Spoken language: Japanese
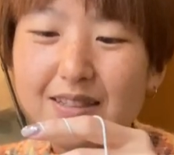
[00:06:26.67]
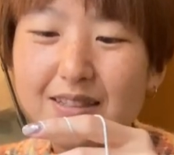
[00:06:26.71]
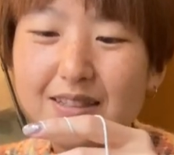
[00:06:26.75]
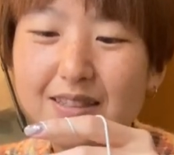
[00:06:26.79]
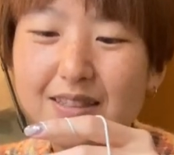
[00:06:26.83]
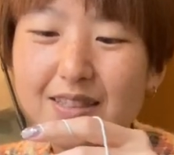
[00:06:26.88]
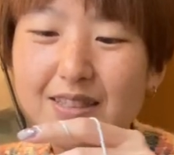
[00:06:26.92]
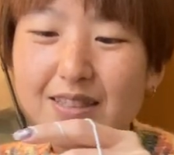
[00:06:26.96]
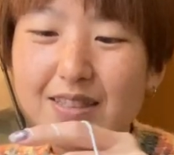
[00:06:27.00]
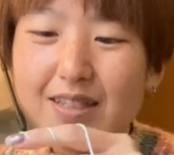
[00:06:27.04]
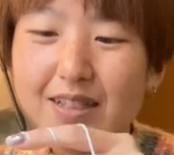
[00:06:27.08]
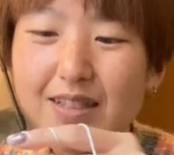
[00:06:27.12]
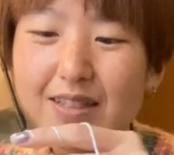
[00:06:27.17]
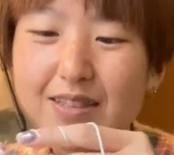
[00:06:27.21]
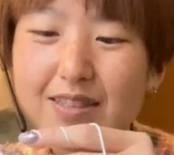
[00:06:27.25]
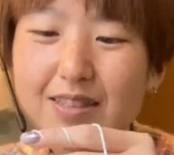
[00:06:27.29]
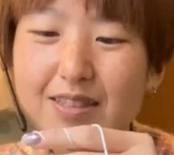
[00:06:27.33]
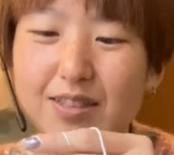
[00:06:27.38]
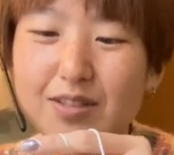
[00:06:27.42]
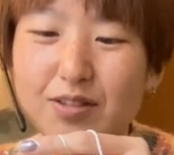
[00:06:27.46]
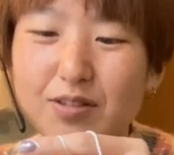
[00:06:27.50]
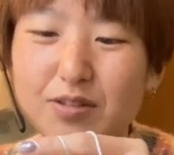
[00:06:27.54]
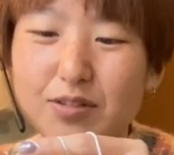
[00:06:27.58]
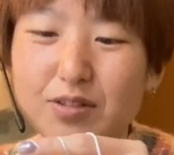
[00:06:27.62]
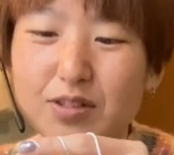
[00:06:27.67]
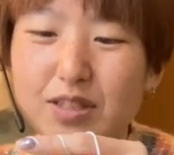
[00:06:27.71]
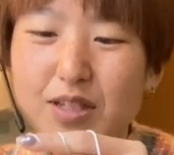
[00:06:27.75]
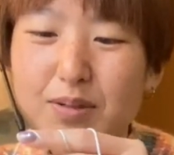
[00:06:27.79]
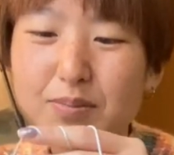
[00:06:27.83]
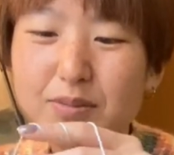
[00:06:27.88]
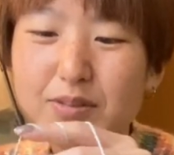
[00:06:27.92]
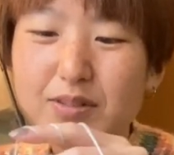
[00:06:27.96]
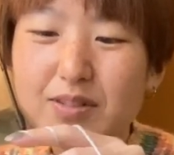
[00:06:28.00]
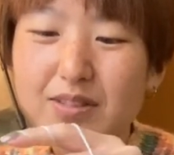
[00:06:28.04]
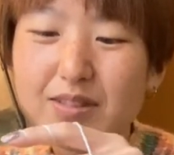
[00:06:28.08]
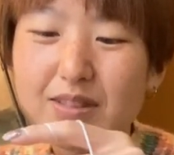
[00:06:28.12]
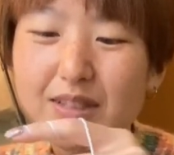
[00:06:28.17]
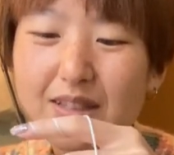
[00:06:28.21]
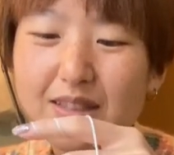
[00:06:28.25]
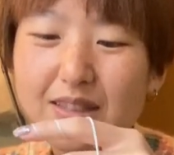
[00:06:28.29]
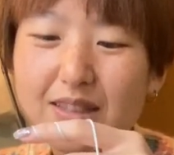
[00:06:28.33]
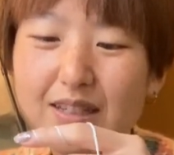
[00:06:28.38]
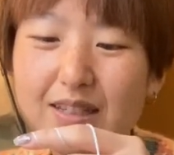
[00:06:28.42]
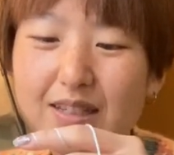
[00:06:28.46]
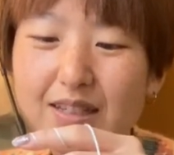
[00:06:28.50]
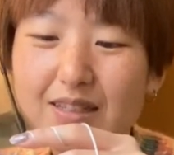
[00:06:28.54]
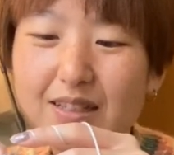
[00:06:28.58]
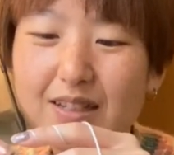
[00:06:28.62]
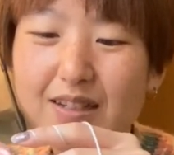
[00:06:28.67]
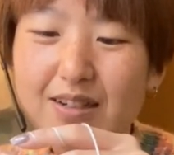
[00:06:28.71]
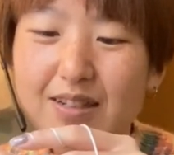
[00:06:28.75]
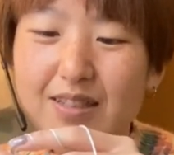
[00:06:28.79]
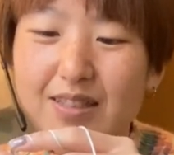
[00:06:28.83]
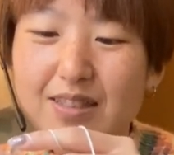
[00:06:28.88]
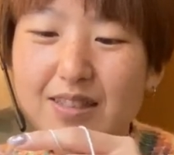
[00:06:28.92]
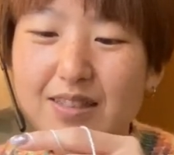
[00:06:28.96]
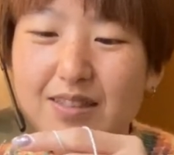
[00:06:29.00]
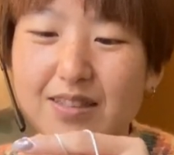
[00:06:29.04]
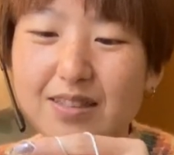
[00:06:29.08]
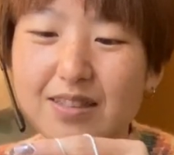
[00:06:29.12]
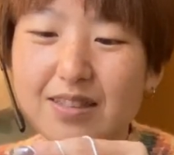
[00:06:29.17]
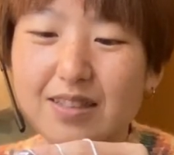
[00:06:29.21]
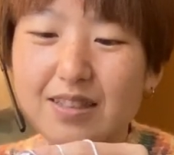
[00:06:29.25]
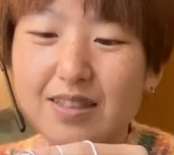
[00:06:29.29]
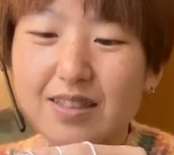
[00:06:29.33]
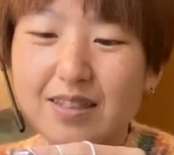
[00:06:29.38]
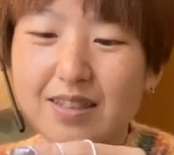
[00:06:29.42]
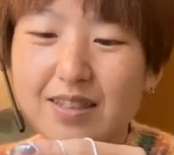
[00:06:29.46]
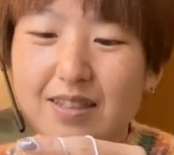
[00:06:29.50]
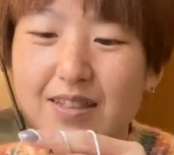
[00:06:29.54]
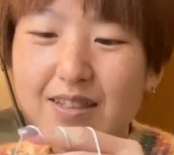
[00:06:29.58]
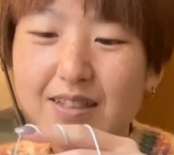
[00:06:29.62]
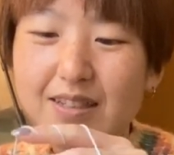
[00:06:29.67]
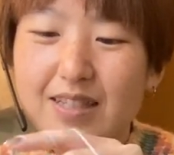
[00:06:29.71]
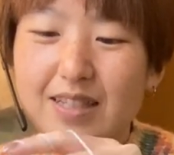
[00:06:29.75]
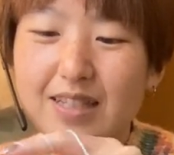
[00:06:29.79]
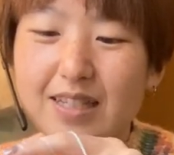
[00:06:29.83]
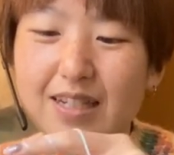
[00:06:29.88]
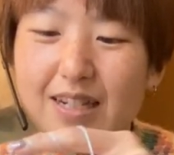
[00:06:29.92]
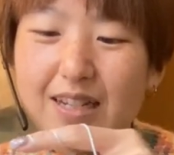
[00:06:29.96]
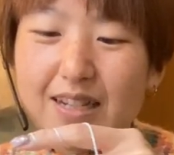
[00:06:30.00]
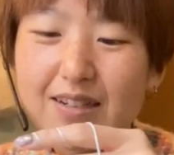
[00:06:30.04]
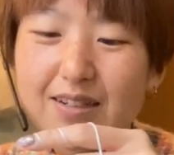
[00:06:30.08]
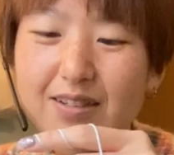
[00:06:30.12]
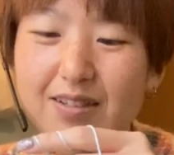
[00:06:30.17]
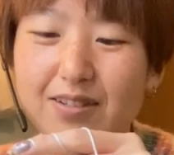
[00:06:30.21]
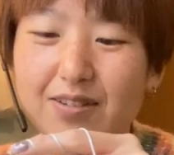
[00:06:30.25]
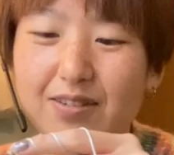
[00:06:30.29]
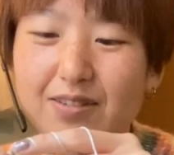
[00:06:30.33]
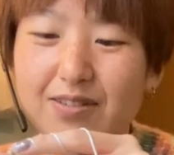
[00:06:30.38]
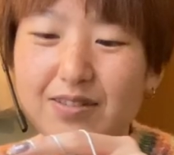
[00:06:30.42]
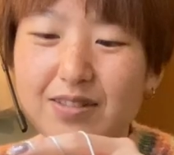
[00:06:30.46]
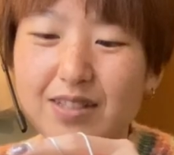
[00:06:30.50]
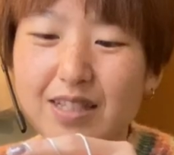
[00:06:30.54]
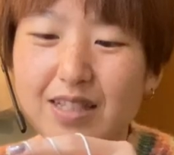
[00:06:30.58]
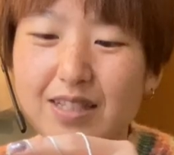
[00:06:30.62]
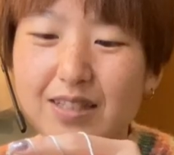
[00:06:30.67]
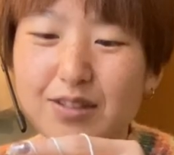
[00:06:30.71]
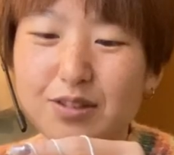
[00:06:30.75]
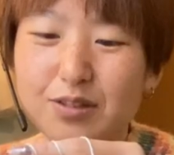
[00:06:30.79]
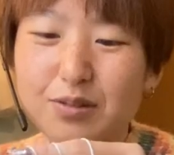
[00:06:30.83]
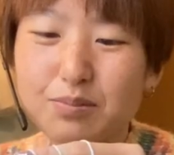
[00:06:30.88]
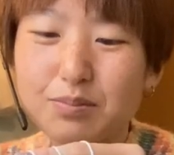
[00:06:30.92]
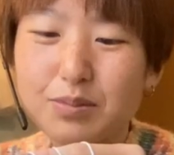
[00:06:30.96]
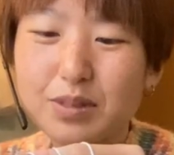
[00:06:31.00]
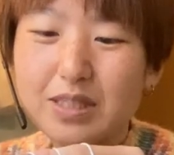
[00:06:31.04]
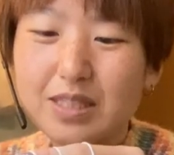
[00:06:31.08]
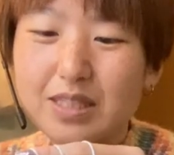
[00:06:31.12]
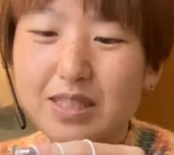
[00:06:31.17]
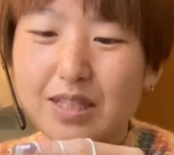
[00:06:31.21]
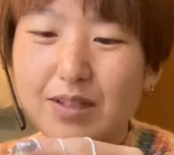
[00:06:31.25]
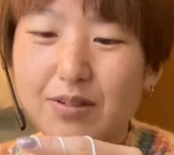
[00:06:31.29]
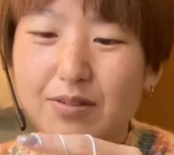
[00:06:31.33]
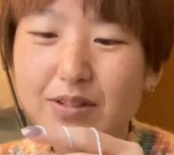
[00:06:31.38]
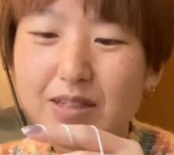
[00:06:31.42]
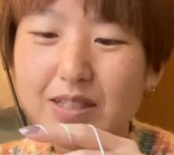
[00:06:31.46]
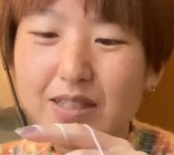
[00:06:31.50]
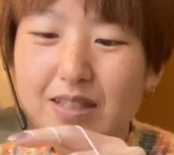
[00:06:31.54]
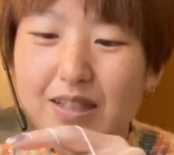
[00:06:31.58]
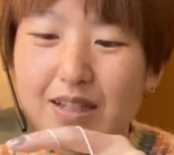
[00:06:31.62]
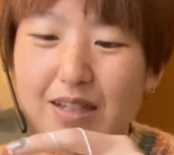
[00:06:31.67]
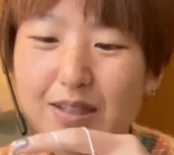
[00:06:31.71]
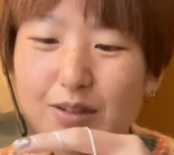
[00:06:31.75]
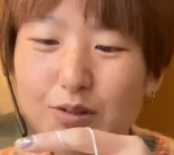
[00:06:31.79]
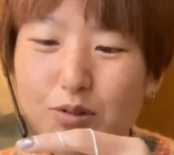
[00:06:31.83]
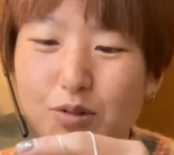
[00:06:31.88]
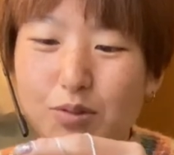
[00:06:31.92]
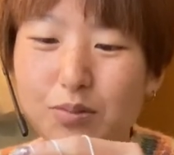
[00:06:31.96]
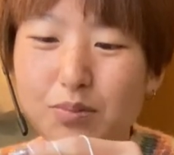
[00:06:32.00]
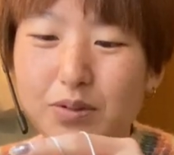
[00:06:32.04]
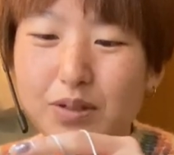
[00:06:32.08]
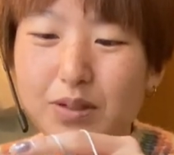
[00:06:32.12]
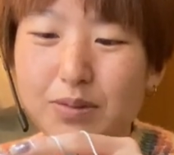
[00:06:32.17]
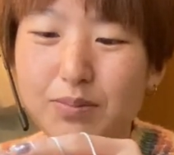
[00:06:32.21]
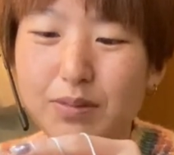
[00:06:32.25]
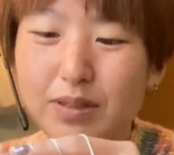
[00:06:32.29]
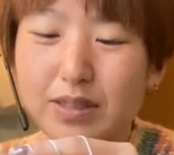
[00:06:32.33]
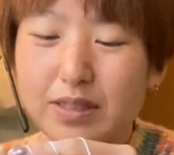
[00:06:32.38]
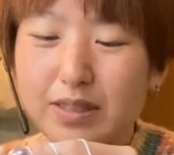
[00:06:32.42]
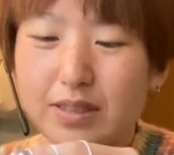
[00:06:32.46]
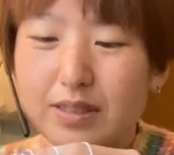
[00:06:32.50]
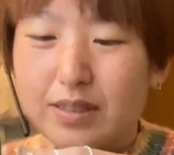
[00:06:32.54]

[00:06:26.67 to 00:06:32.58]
してちょっと寒くなってきたらすぐ切れるように準備しておきたいと思います